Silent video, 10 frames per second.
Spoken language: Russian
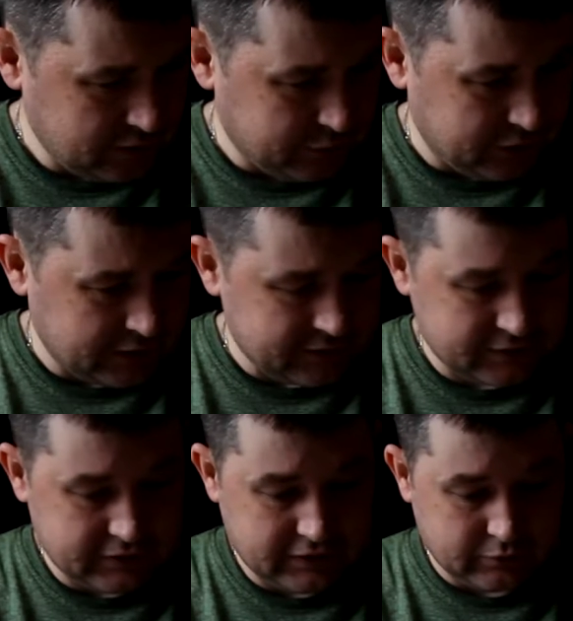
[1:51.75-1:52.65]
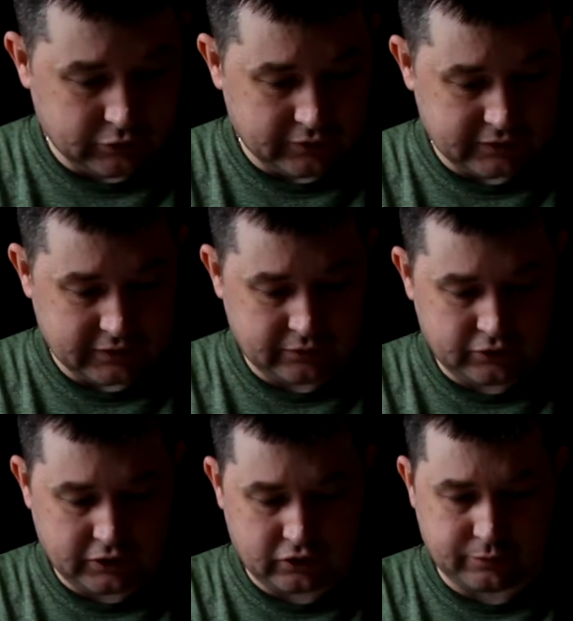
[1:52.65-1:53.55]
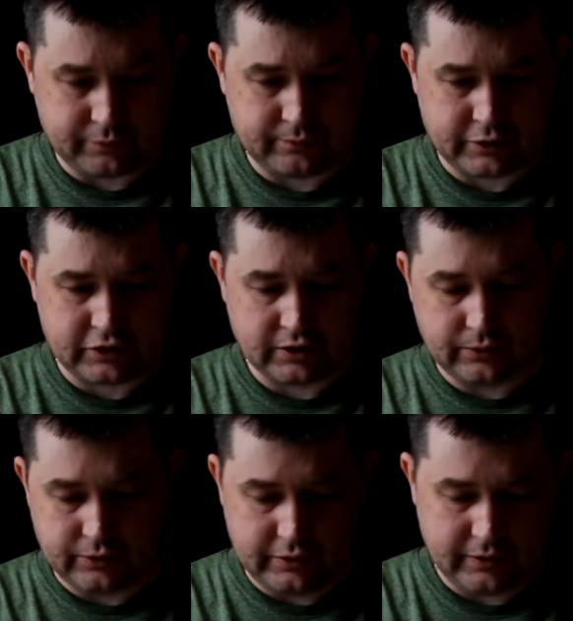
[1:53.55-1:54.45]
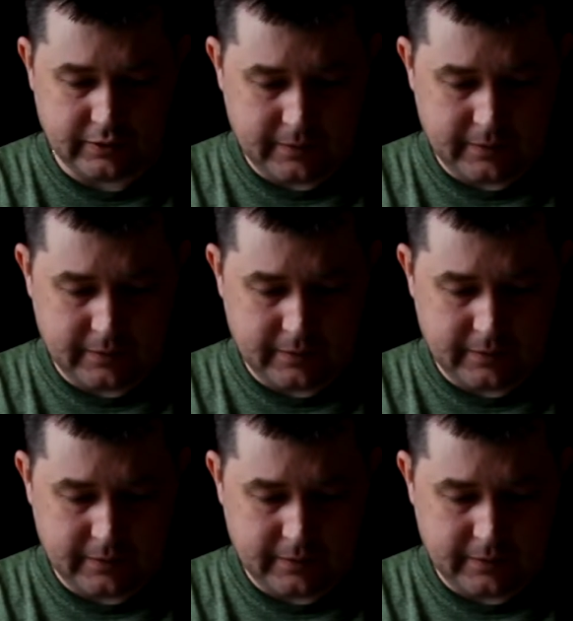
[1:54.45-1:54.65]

15-7-20. Ну, считай, что прошлогодний.